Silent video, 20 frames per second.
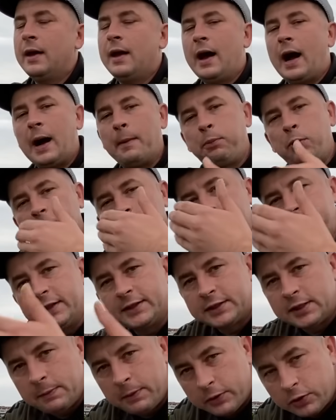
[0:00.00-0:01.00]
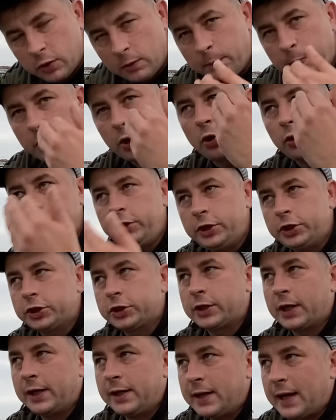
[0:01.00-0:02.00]
a politycy będą bronić
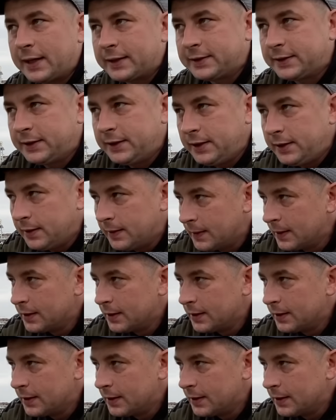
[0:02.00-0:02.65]
tej nacji